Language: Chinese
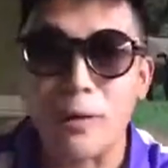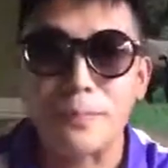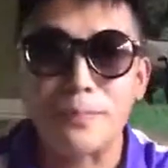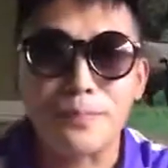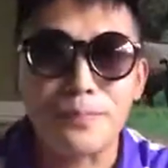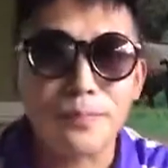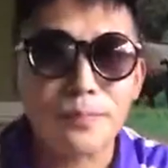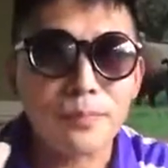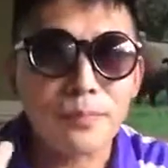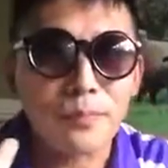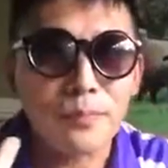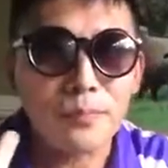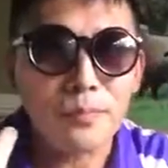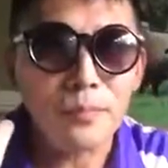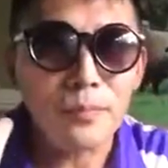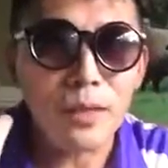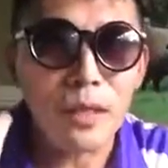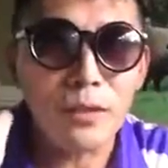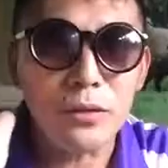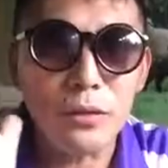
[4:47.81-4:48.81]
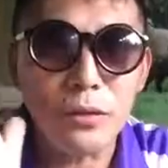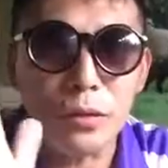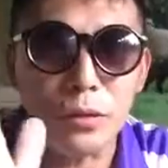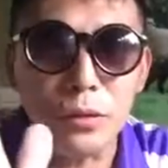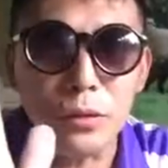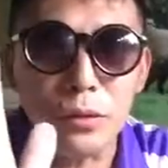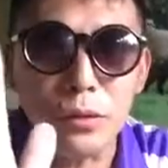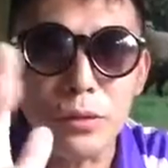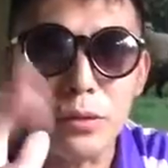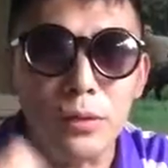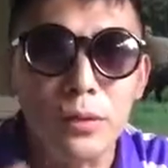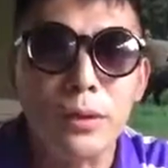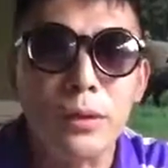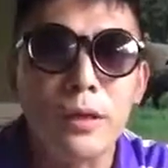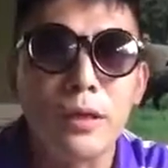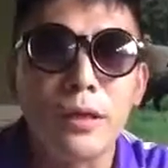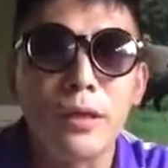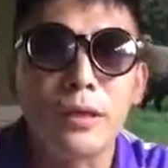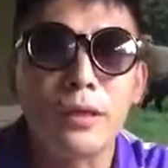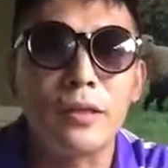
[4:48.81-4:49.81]
乱，
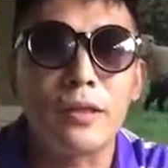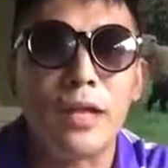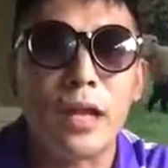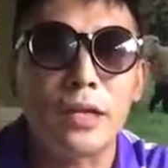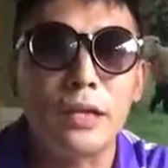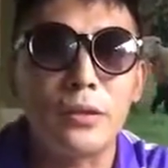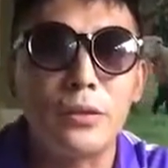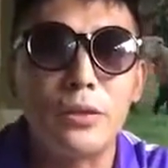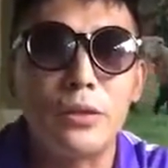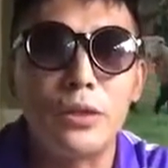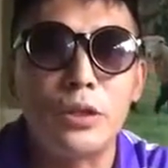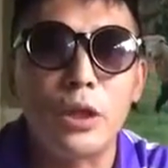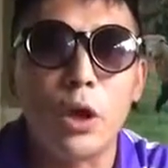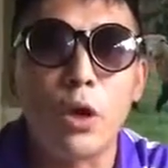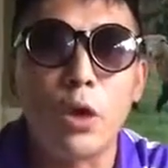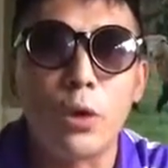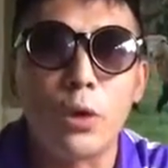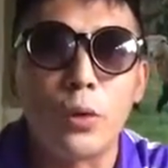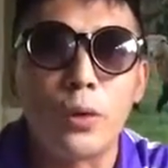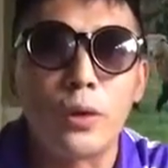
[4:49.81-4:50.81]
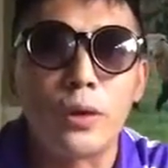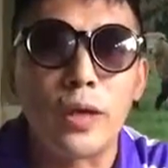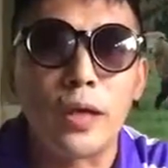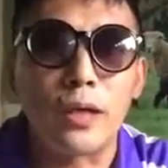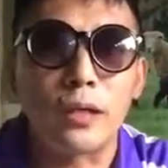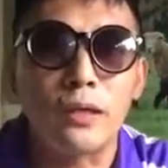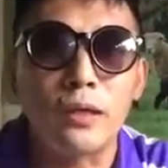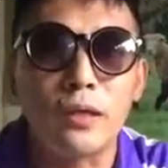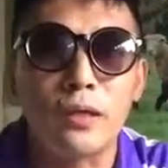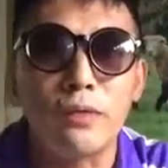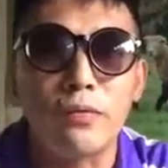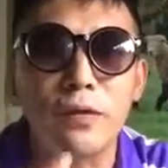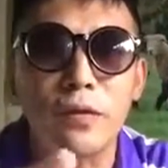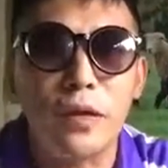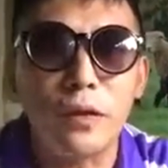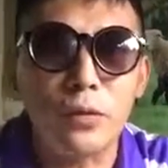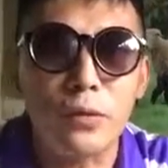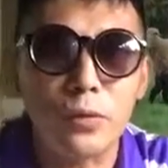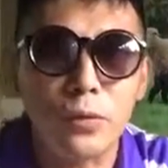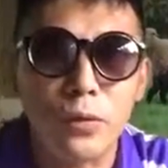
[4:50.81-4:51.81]
去跟大家去交流啊，这个非
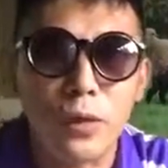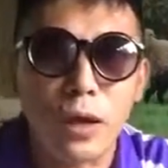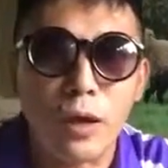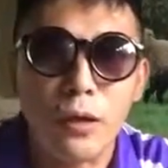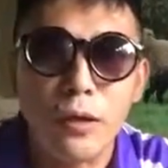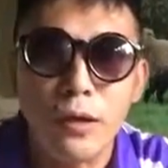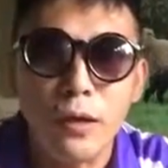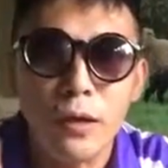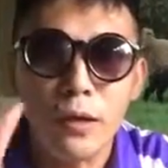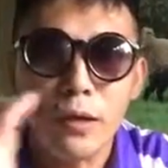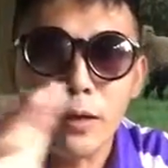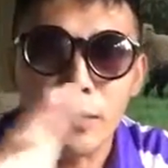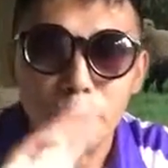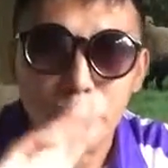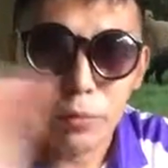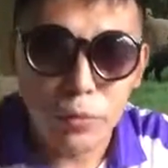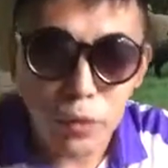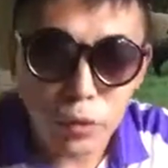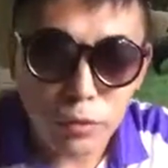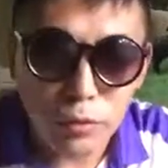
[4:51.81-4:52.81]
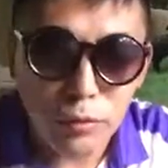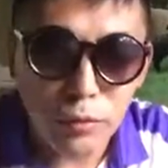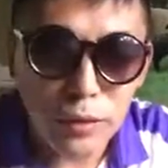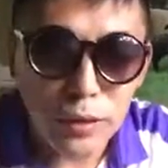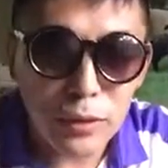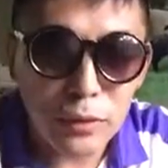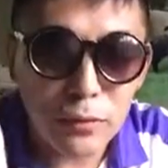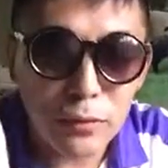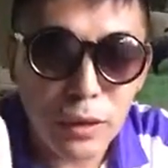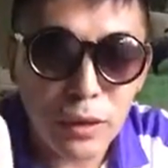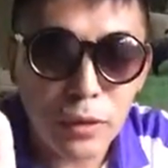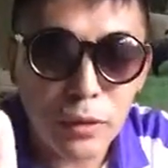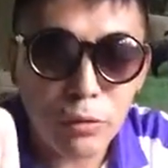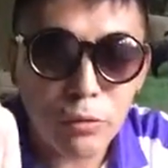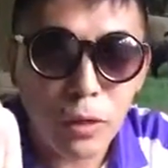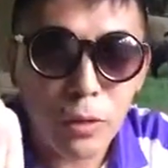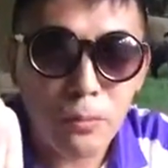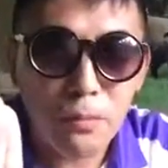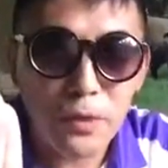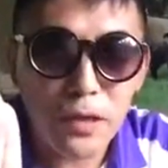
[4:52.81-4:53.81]
常重要。不是说我李云宽要
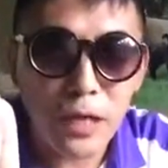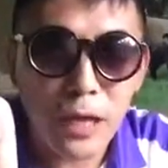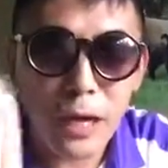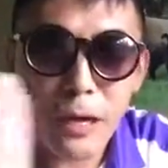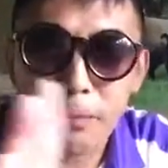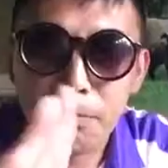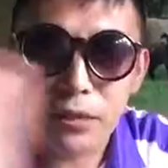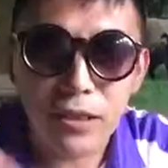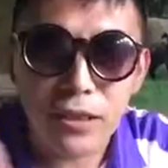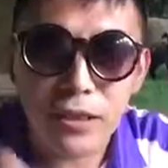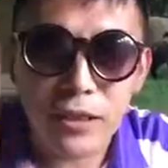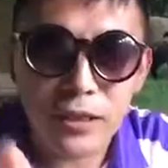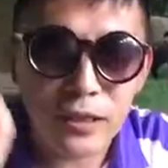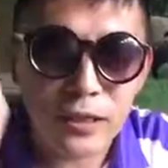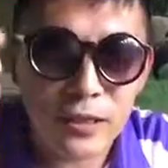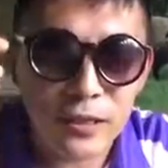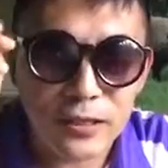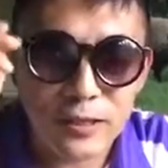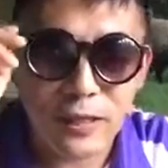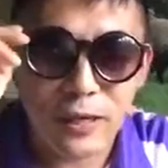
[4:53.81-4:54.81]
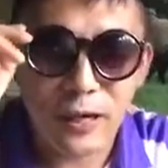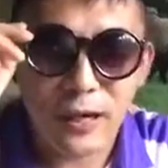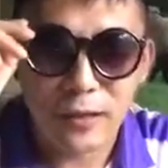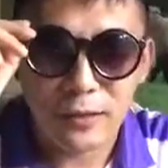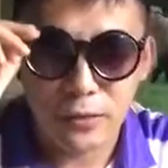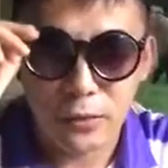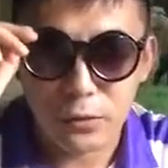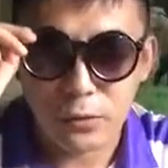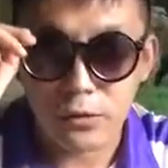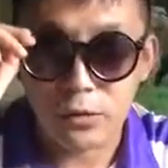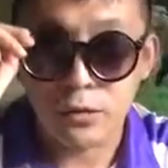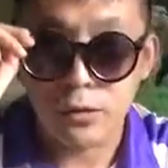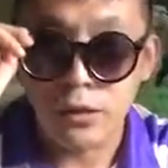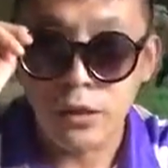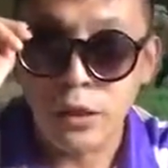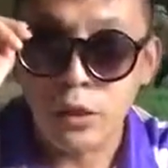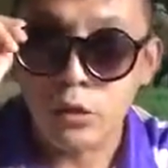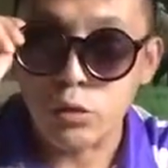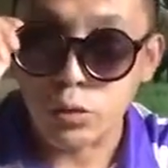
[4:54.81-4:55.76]
装逼啊，不是这个意思啊，就是